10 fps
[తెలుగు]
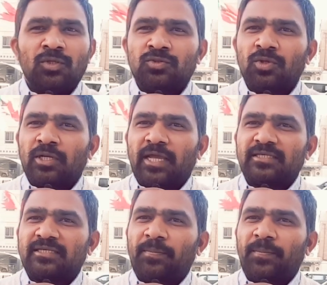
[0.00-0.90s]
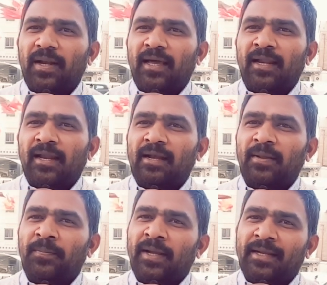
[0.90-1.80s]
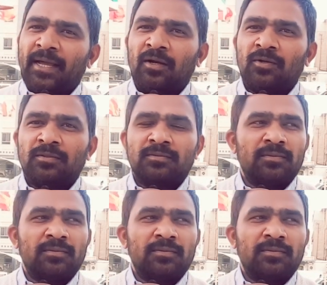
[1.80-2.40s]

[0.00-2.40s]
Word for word: సూట్ కేసు కంపెనీలన్నీ పెట్టాడు